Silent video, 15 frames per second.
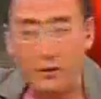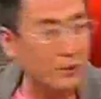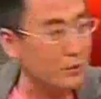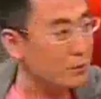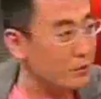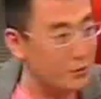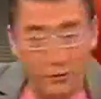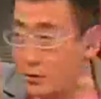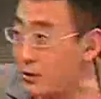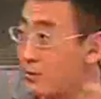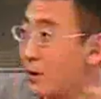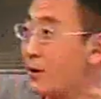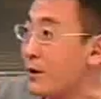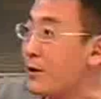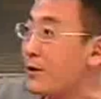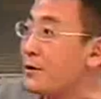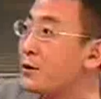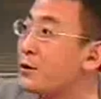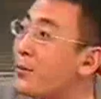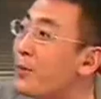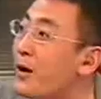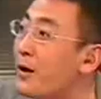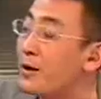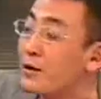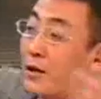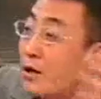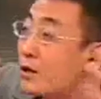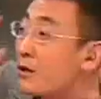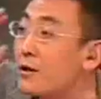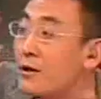这样这这这。你知道吗？
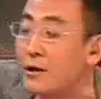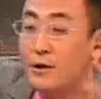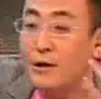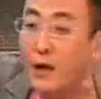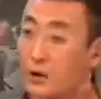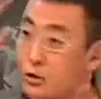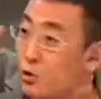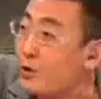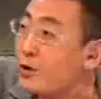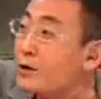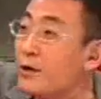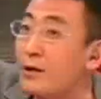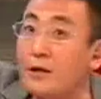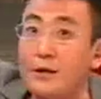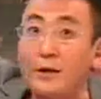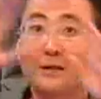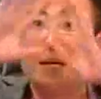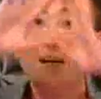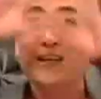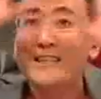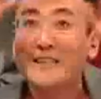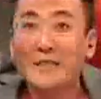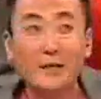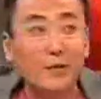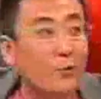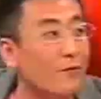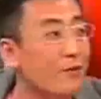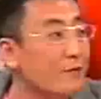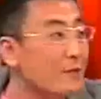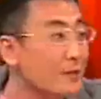他上他说的这个这这些个，
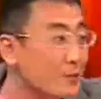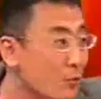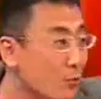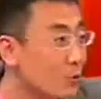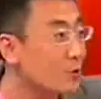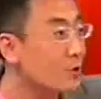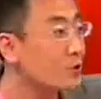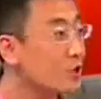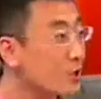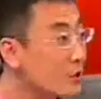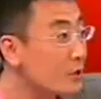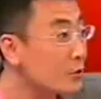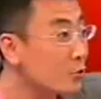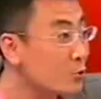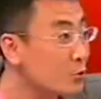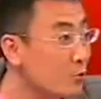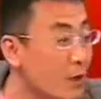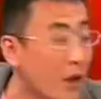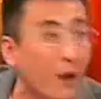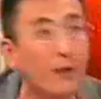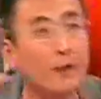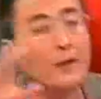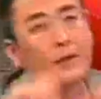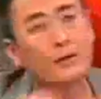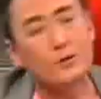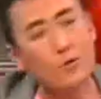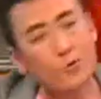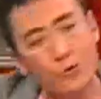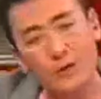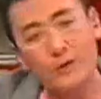我为为什么我说叫正义汹汹啊？
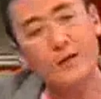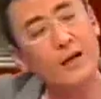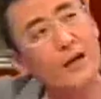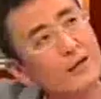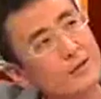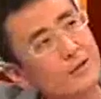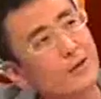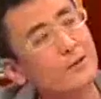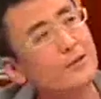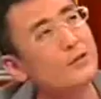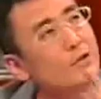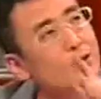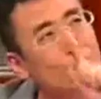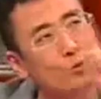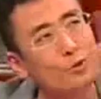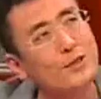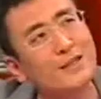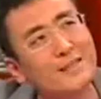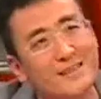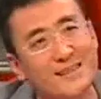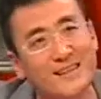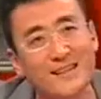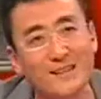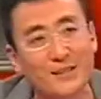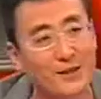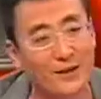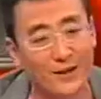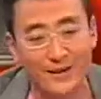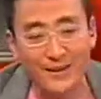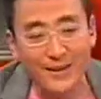就我看着好像你说的这些个
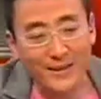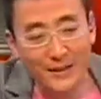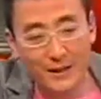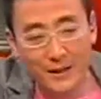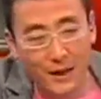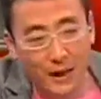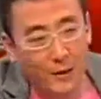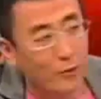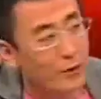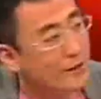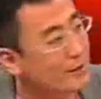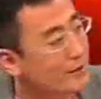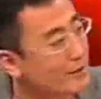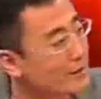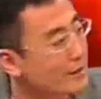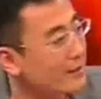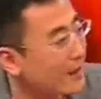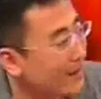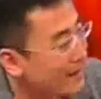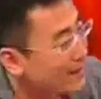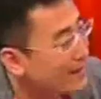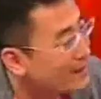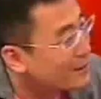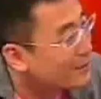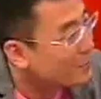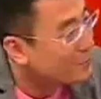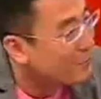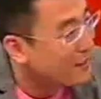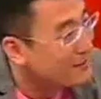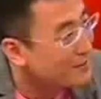事儿，跟海关人家现在跟你
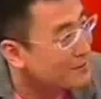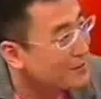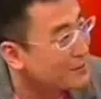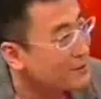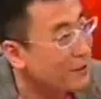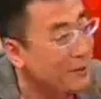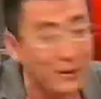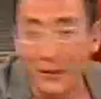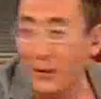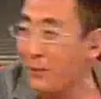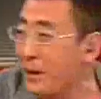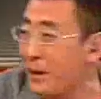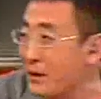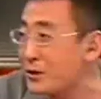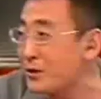办的这个事儿